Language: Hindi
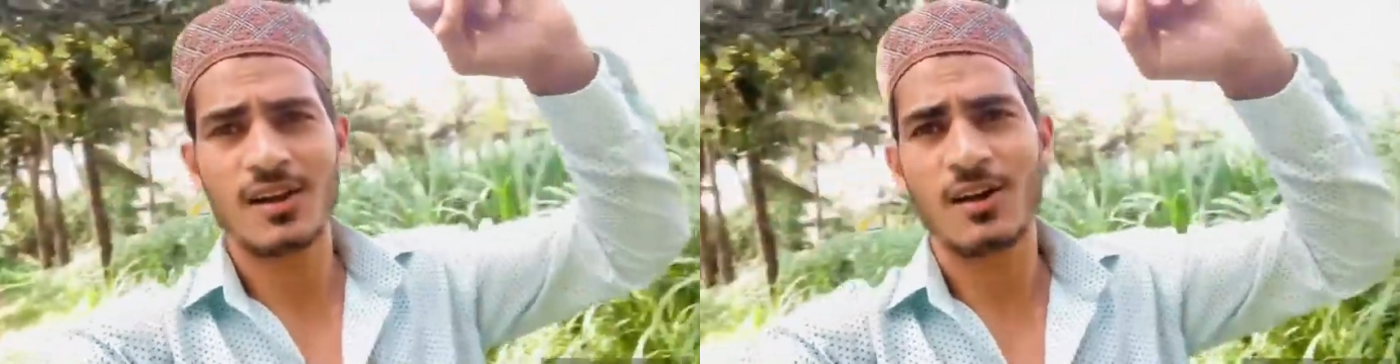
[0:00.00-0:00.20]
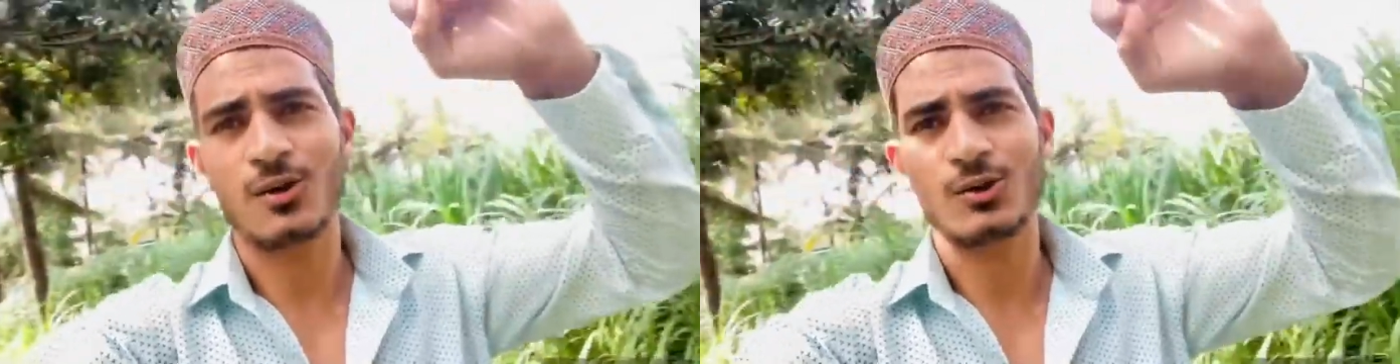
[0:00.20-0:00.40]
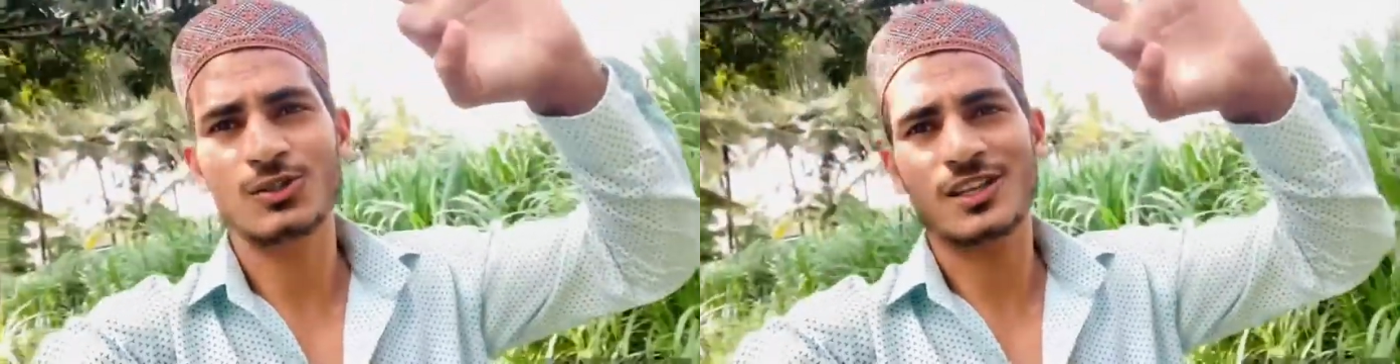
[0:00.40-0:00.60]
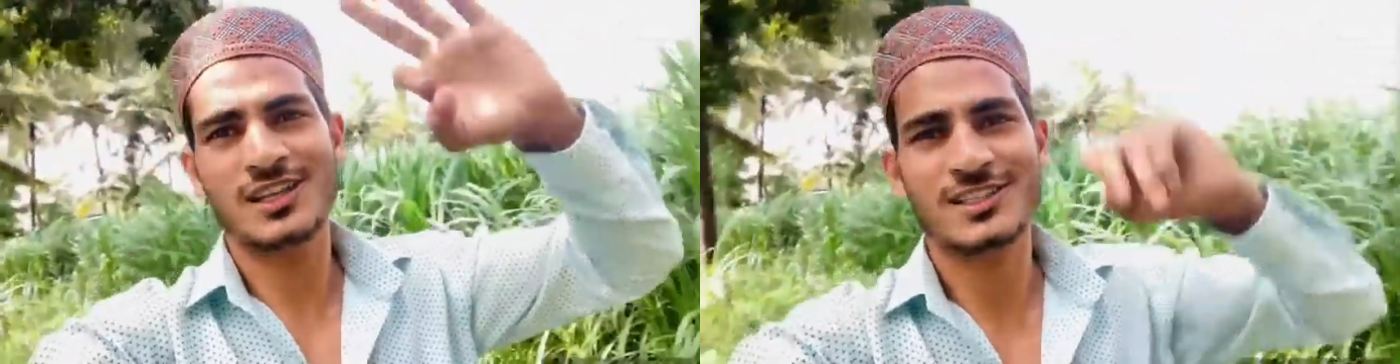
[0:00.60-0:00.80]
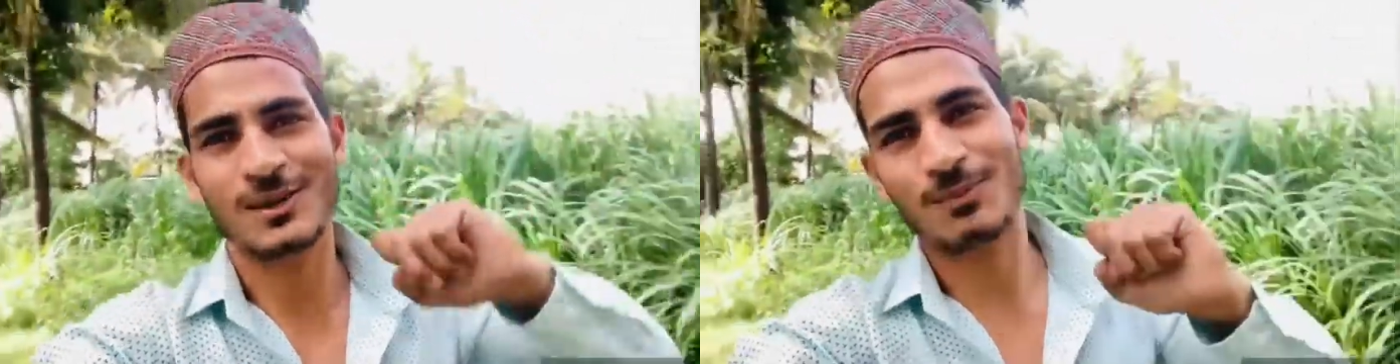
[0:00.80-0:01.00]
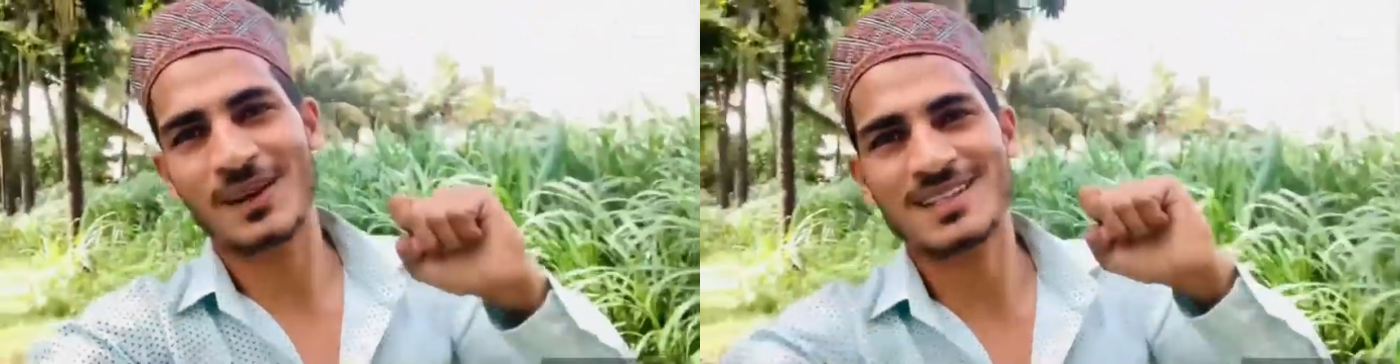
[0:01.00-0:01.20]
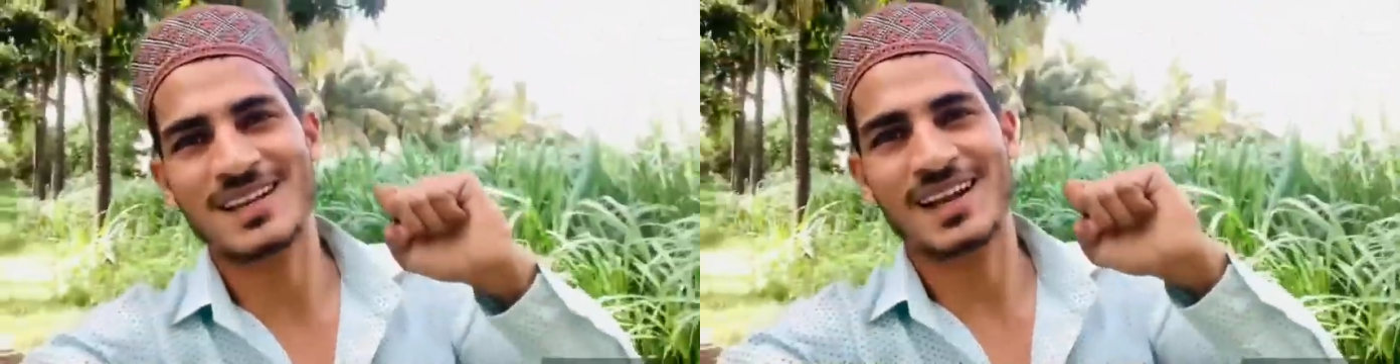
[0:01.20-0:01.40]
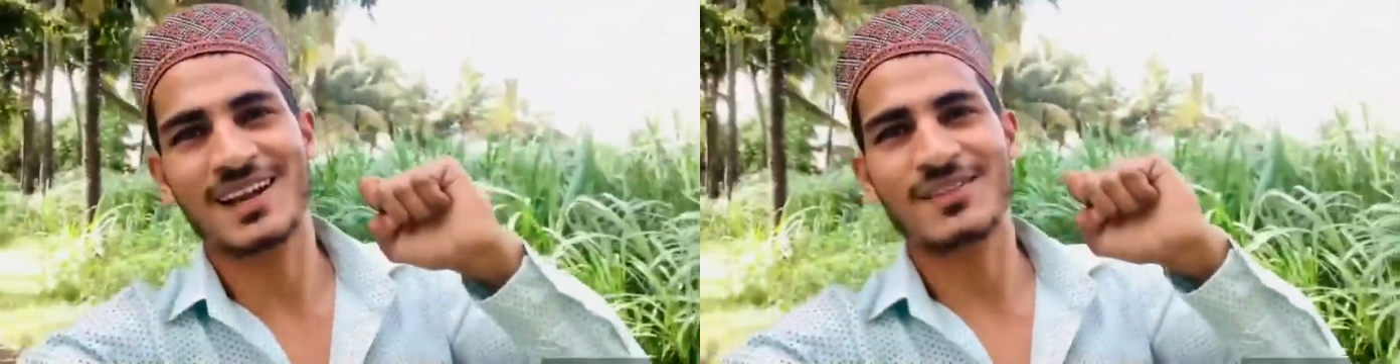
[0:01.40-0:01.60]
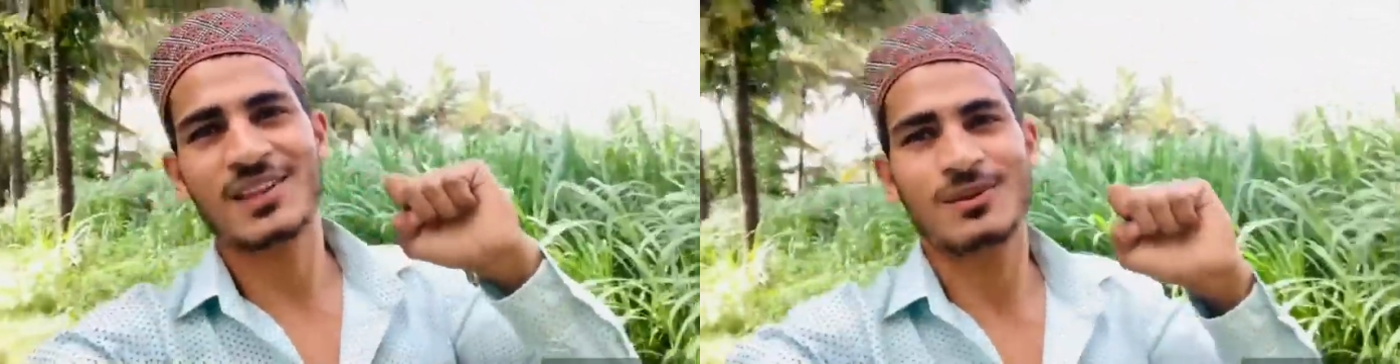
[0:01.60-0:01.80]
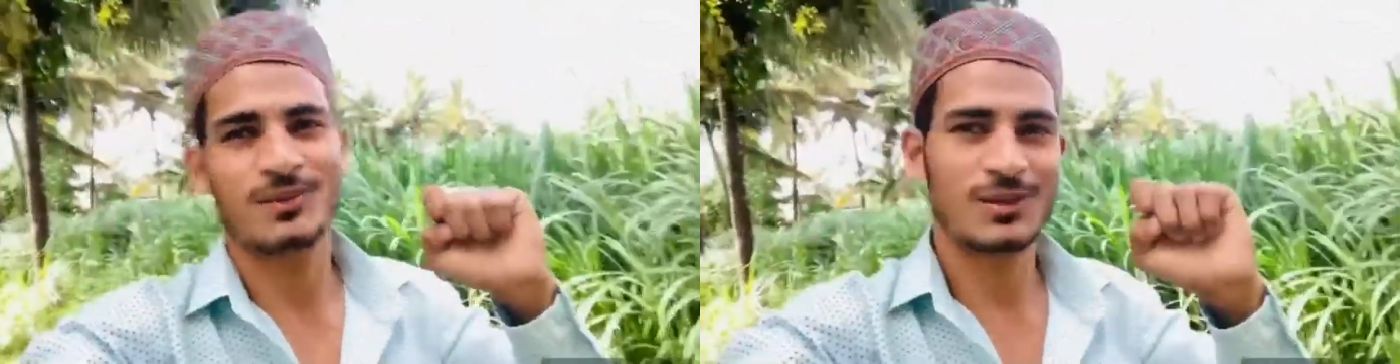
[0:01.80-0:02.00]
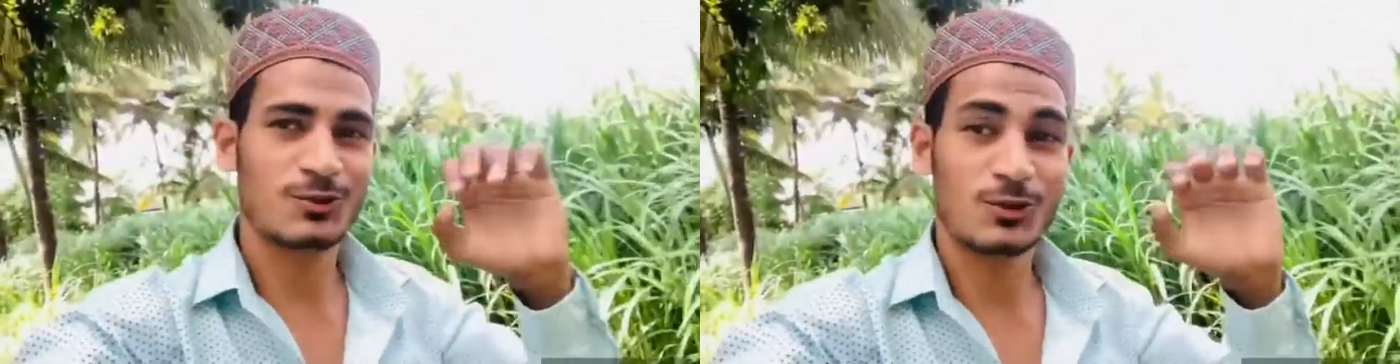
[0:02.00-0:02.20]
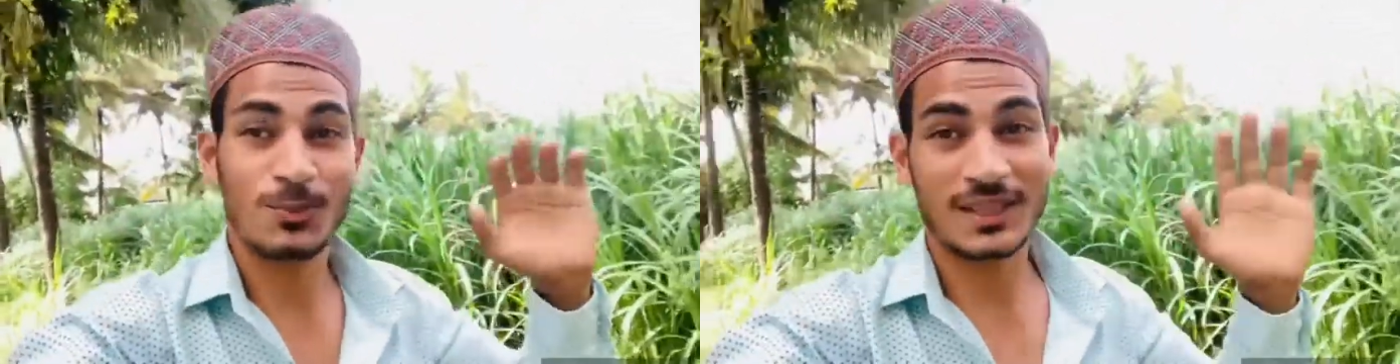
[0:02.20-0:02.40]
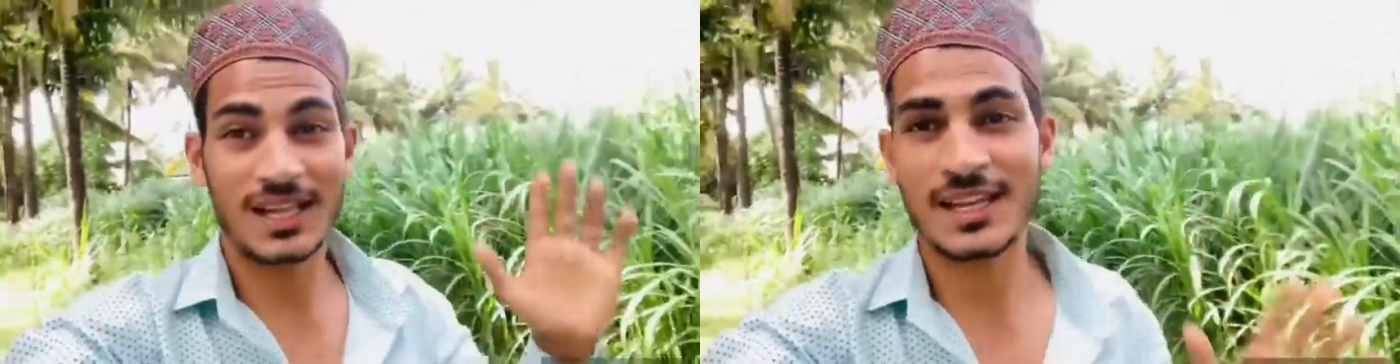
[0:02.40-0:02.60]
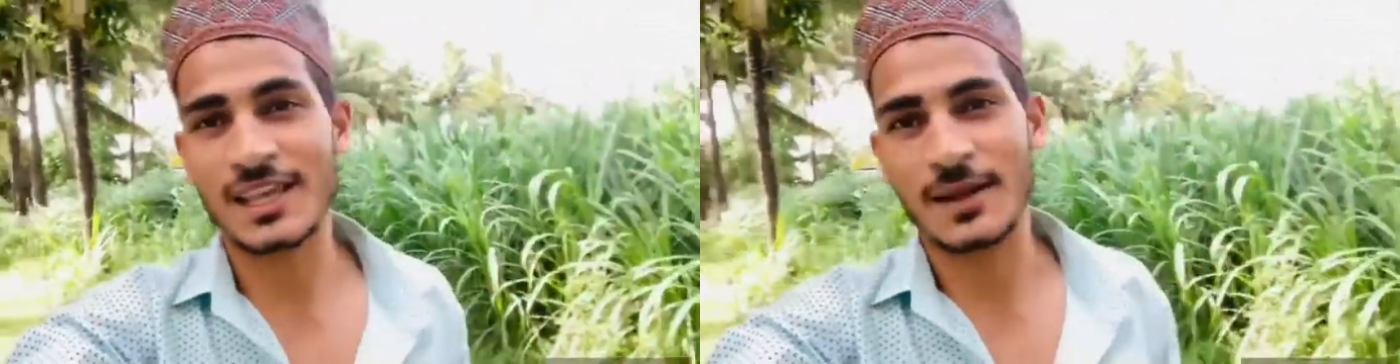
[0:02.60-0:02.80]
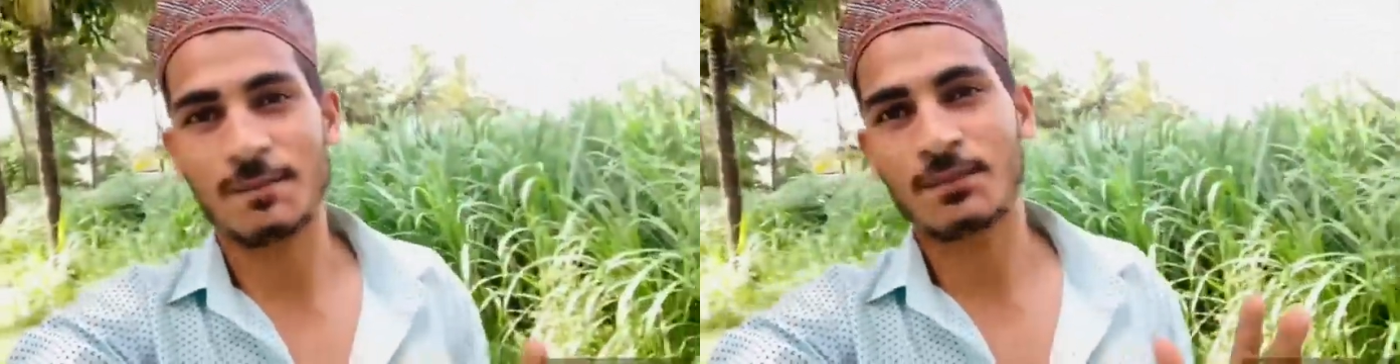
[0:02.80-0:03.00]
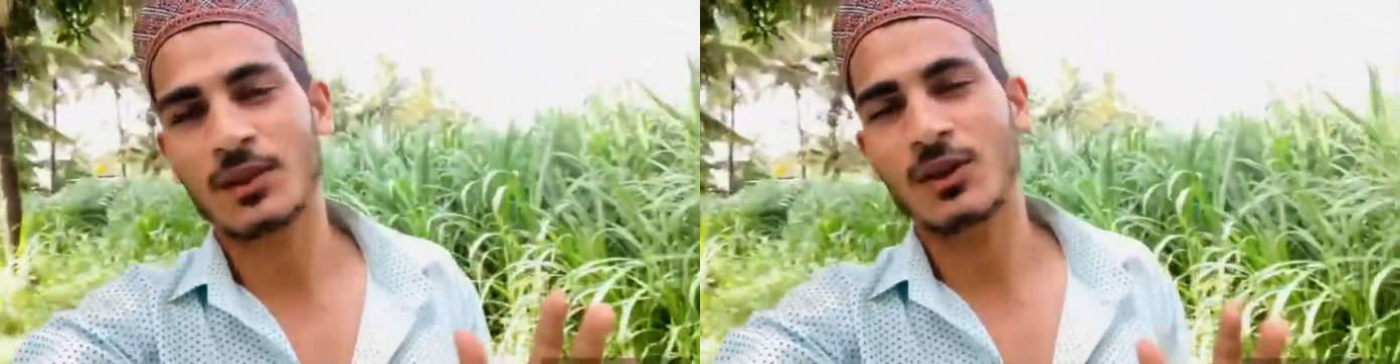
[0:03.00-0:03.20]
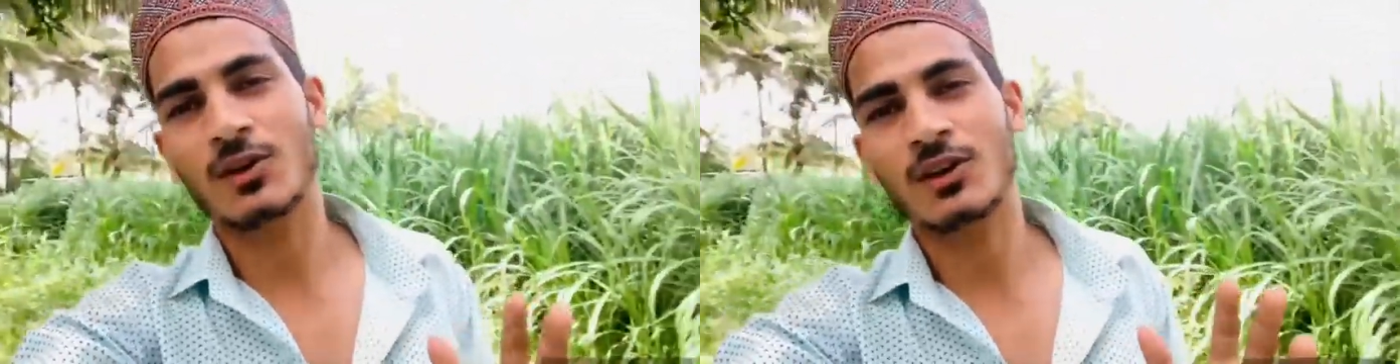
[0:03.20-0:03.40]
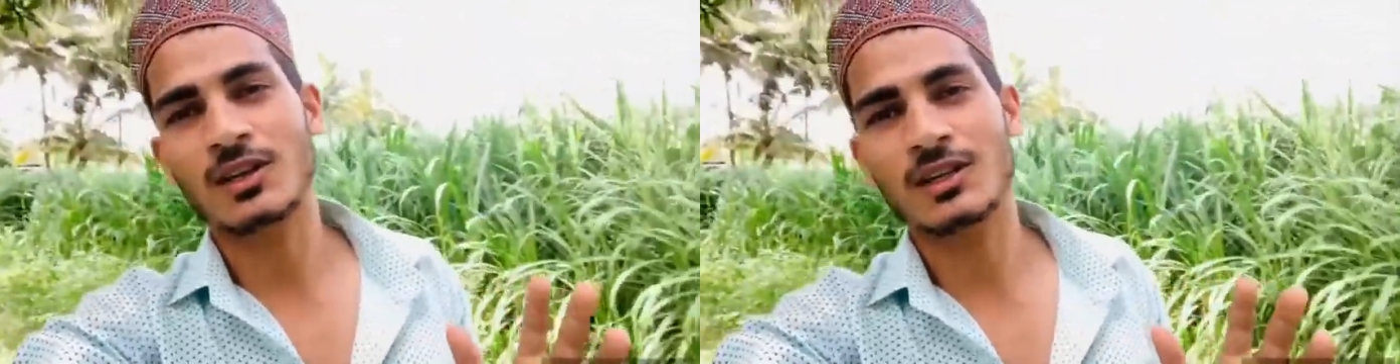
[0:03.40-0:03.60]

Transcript: और उसके लिए सरप्राइज़ रहेगा मतलब उसको पता नहीं है और